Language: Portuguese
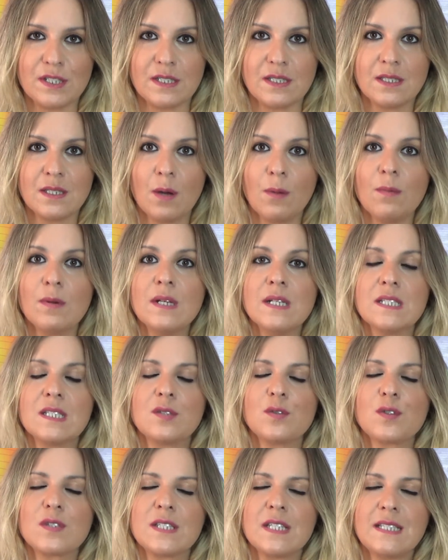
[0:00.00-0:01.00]
Então,
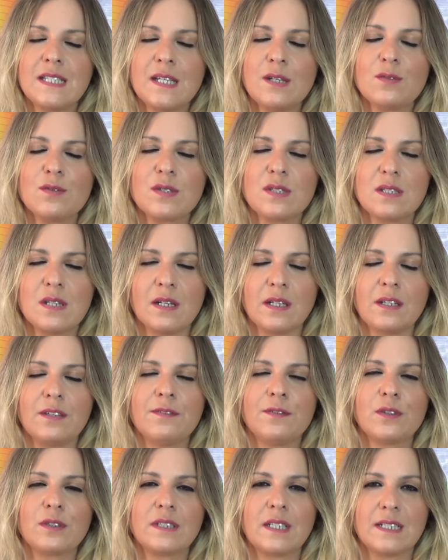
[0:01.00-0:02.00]
se você tem um sangue
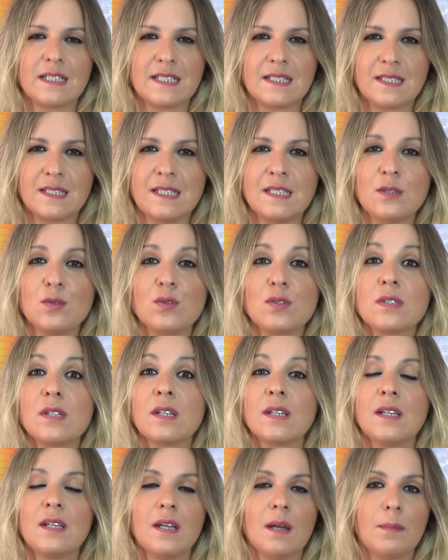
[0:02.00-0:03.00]
fortalecido,
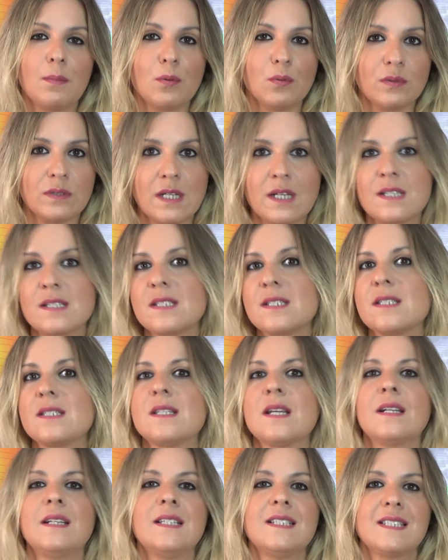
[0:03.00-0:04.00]
sangue em abundância,
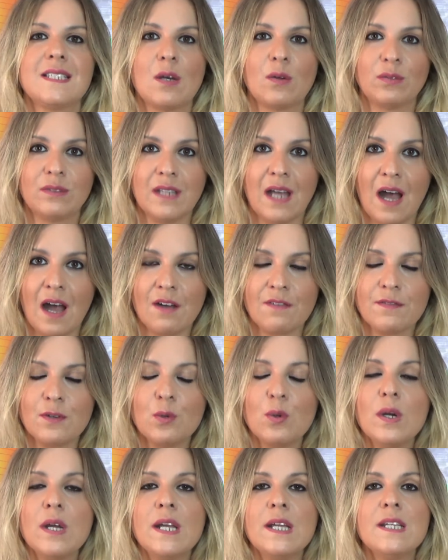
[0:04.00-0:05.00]
sangue
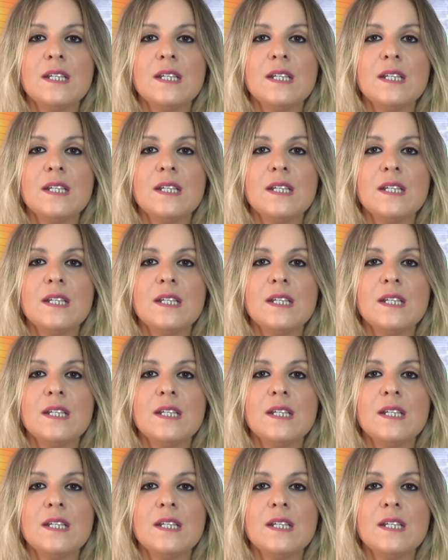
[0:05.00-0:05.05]
saudável,